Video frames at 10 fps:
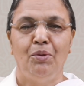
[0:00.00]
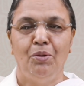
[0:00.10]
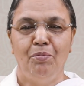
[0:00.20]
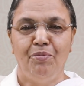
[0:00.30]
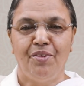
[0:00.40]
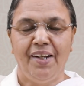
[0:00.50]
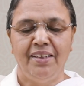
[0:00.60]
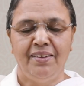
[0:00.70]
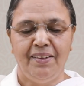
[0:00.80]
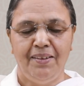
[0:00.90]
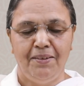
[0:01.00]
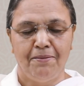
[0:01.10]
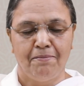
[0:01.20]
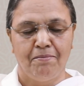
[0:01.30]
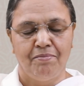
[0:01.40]
ஓம் சாந்தி
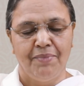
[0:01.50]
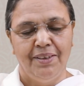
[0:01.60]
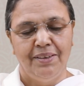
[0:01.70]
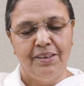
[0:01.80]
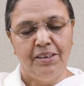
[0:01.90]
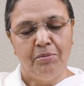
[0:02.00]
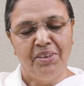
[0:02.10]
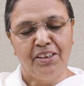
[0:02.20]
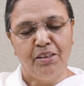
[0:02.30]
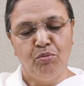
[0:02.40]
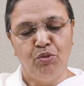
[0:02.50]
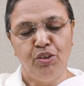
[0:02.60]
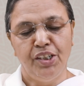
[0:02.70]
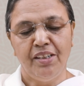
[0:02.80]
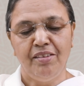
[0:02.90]
இருபத்தி
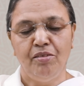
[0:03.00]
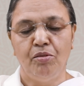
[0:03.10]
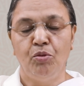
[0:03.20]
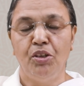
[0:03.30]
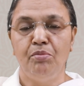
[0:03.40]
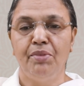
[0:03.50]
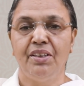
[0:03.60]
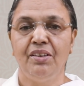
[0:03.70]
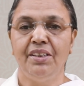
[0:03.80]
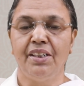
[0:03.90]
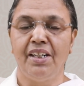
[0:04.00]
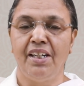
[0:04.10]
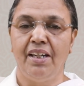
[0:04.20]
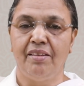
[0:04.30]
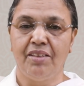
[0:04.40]
மூன்று ஒன்பது
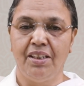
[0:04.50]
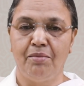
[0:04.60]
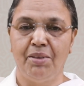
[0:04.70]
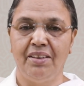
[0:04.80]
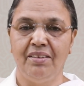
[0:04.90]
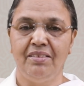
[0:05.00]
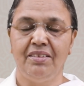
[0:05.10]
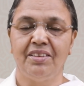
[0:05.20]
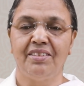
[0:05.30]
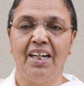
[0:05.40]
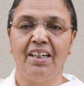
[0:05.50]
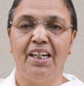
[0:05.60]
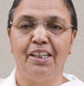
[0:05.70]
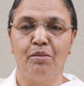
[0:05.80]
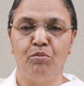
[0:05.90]
இரண்டாயிரத்தி இருபது
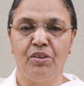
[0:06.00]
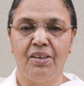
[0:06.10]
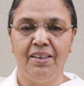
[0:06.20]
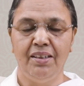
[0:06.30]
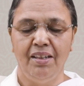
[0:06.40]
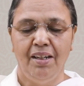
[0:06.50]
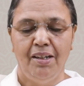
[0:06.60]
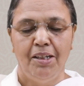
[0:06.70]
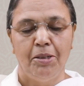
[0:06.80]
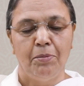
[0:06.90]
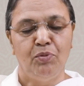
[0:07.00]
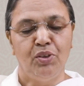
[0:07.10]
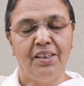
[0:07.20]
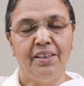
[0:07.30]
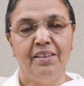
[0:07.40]
சக்கார முரளி
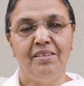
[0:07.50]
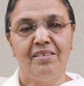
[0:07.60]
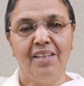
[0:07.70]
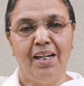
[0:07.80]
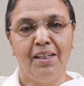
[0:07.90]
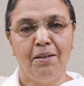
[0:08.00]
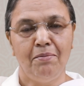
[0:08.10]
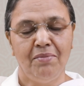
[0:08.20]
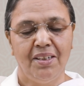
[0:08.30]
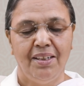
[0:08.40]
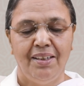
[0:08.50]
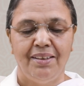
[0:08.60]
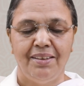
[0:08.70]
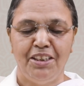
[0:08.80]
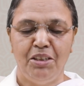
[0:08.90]
முரளியின் சாரம்
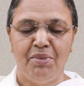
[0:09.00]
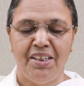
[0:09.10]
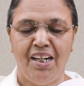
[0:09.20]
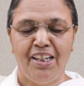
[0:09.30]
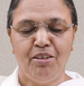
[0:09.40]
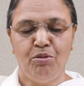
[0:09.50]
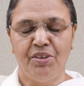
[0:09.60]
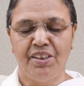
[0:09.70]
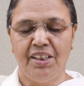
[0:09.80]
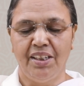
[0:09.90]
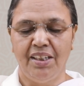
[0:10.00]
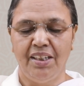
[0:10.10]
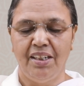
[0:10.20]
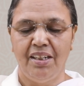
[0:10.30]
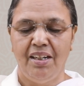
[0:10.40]
இனிமையான
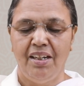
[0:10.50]
குழந்தைகளே